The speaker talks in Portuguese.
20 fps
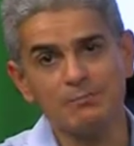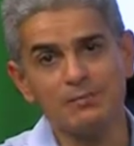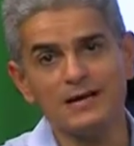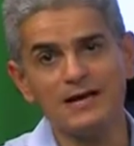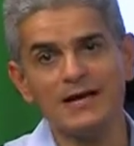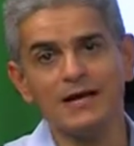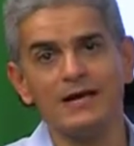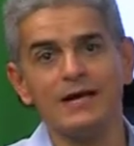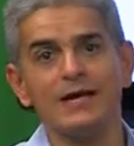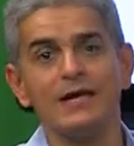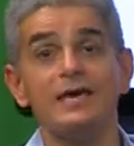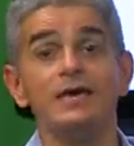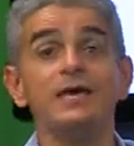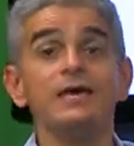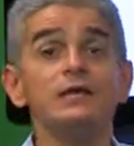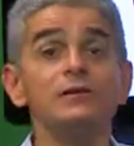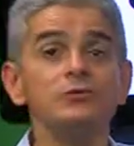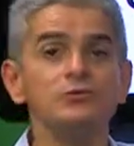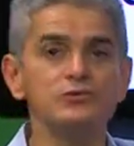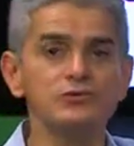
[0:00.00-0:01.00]
para
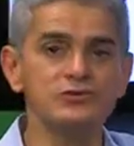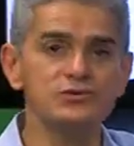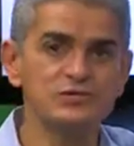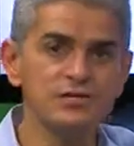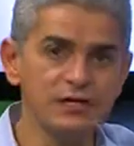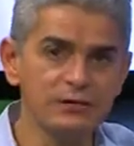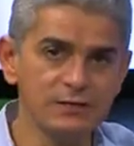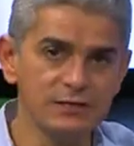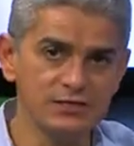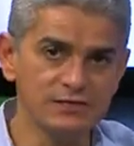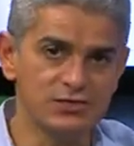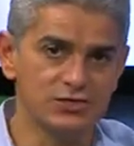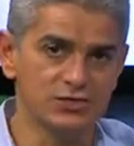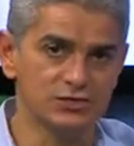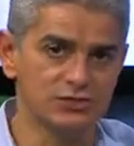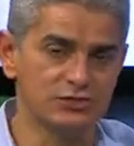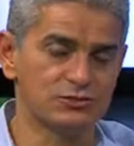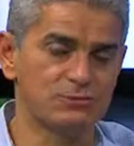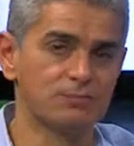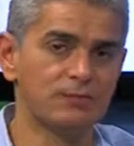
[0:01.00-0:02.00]
reduzir a
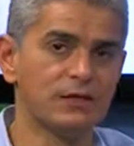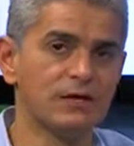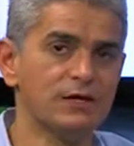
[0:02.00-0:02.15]
mastite.